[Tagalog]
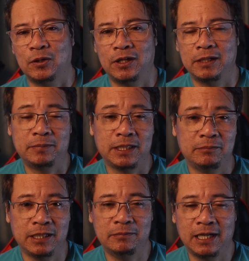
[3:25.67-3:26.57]
Or
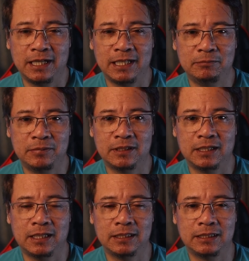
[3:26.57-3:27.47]
paiba-ibang clip.
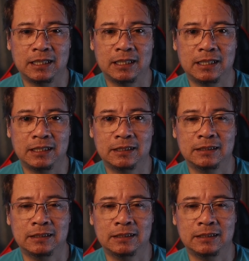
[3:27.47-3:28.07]
At uh,